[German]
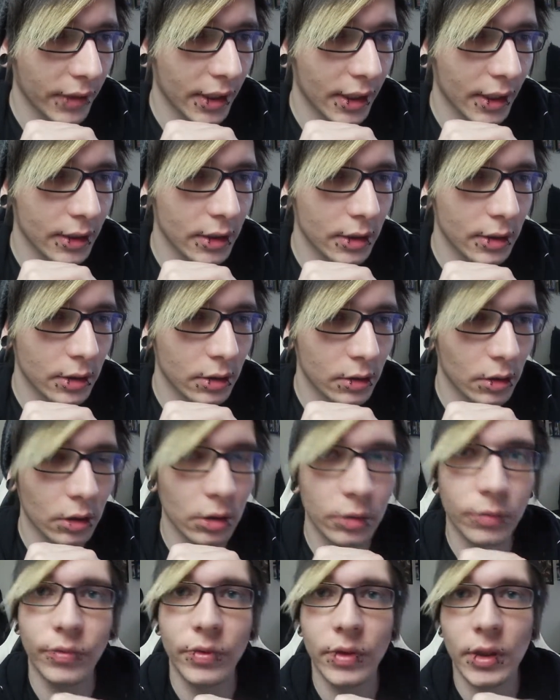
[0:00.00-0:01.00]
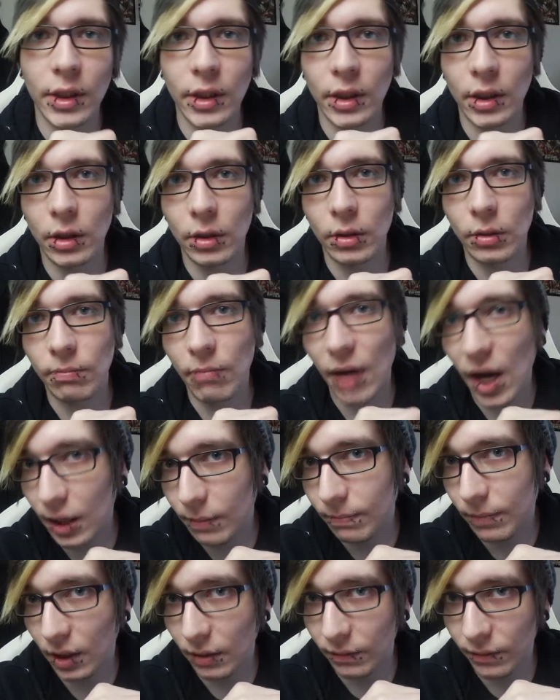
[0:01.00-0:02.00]
wenn das irgendwie
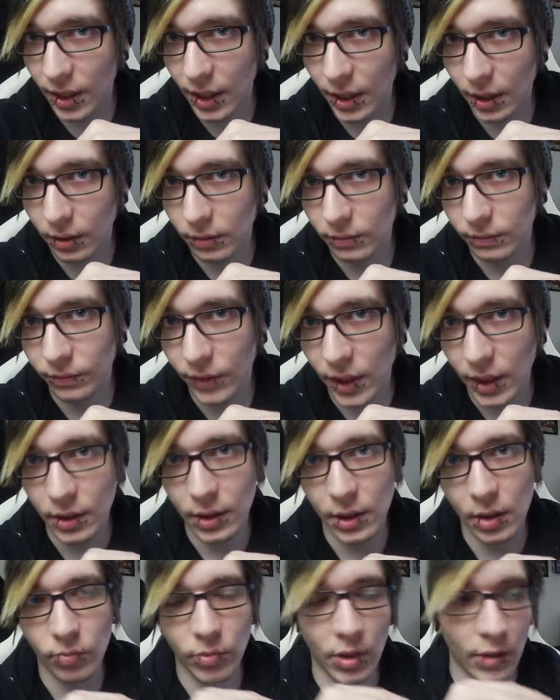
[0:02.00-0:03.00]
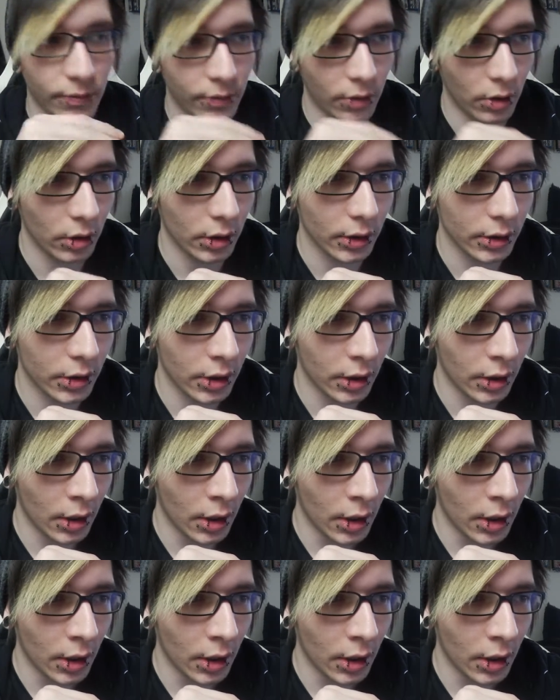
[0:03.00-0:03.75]
machbar wäre, wenn ihr mir folgt.